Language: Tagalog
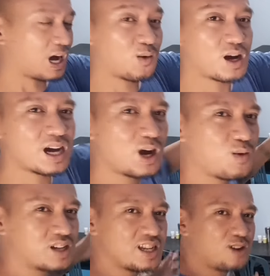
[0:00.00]

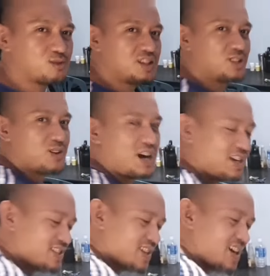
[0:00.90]
Hawak-hawak niya ako dito
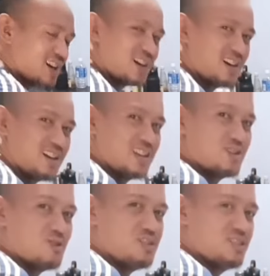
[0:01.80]
ay sa
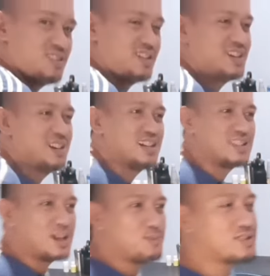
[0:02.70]
likod.
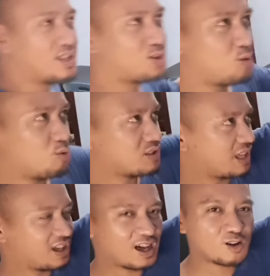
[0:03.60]
Tapos ang doon
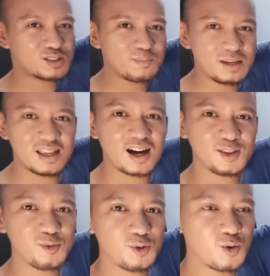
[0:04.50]
talaga ako sa
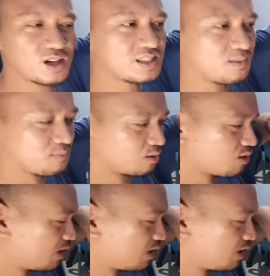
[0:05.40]
pinakadulo kasi